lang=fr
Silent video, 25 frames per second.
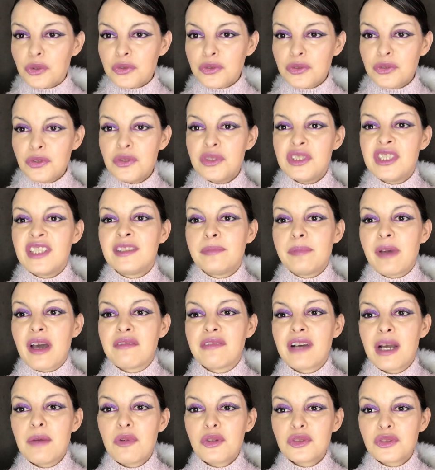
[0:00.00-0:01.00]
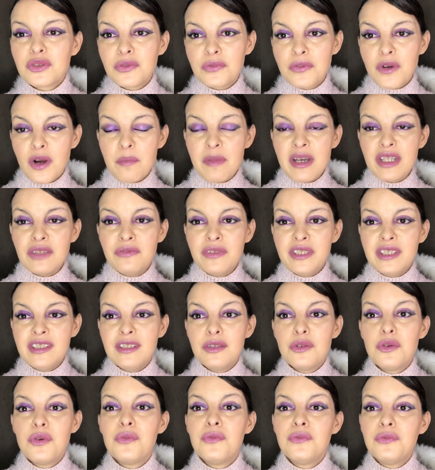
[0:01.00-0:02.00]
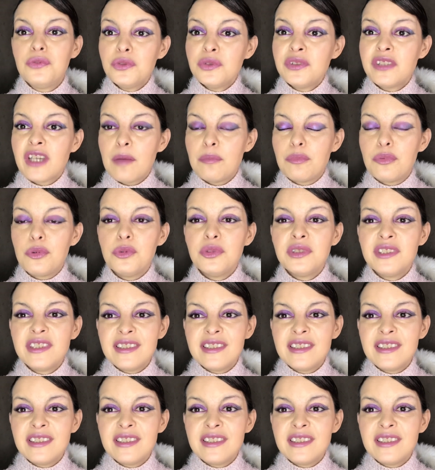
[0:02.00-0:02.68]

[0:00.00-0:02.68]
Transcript: ce, j'espère vraiment que ce format de vidéo vous a plu.